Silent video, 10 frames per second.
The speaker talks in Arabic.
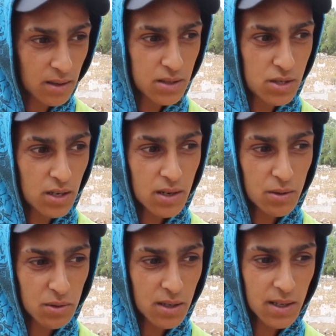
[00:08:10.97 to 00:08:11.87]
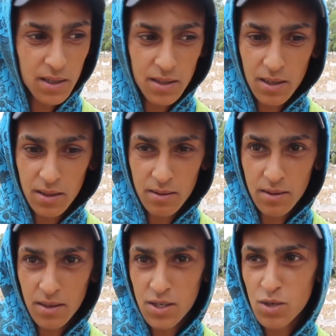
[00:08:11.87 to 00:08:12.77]
كنجي الراوده كذا
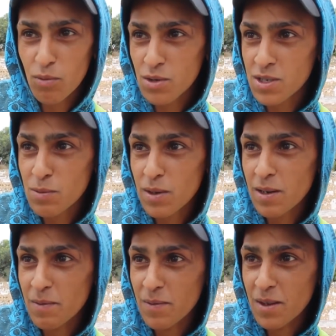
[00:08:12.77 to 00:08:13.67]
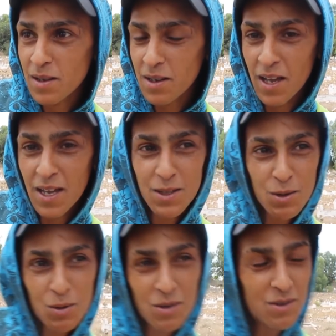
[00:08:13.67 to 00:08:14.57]
كنجمعوا الزبال
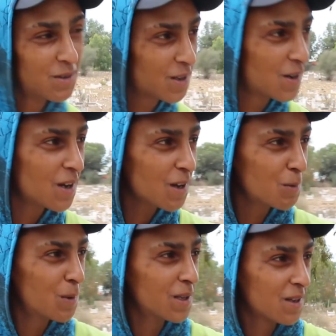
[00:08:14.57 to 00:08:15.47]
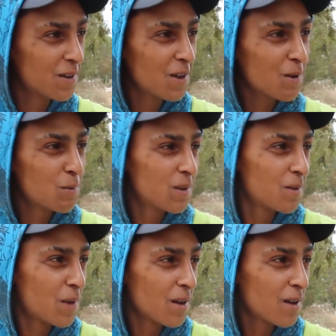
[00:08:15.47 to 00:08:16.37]
كنحيدو كنقوا بعدا كنقوا
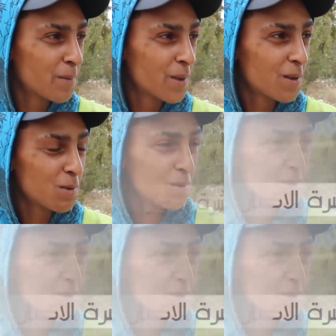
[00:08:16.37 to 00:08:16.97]
بعدا المقابر و...